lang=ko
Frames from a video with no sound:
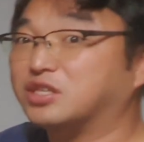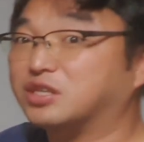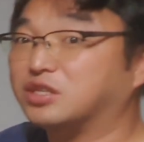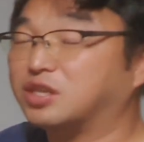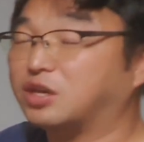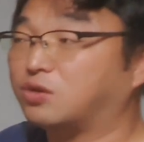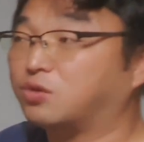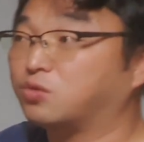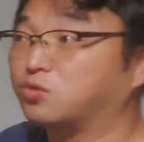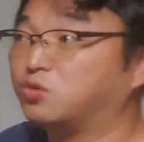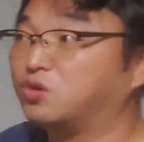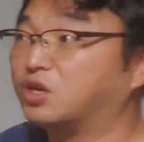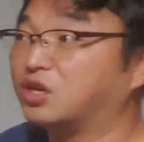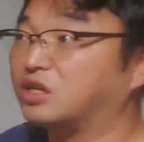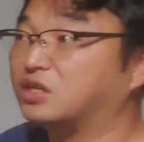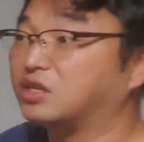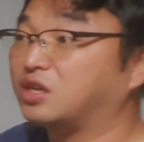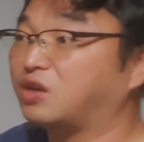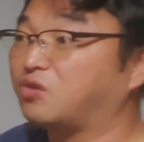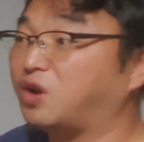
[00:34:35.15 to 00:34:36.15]
절대로.
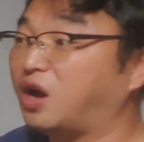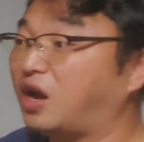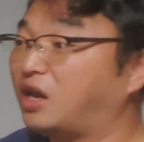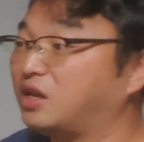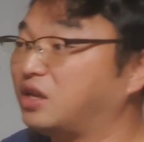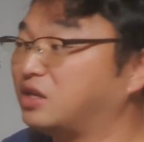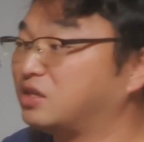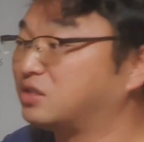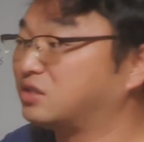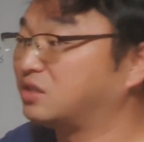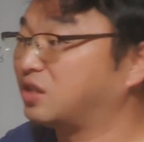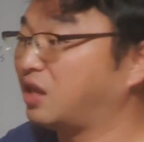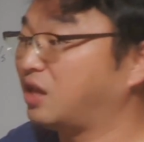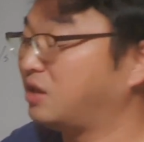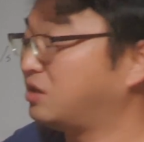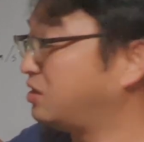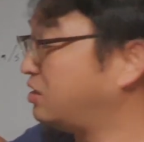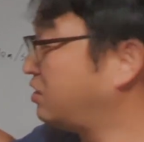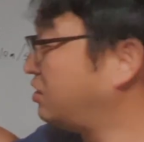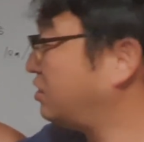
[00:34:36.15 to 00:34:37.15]
굴러가는 게 아니고, 안에서
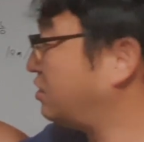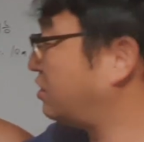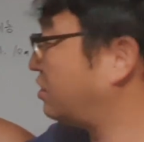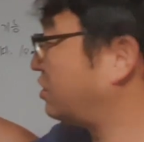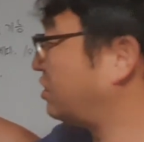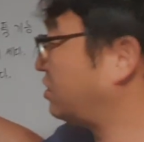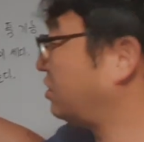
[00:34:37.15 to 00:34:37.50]
내, 이,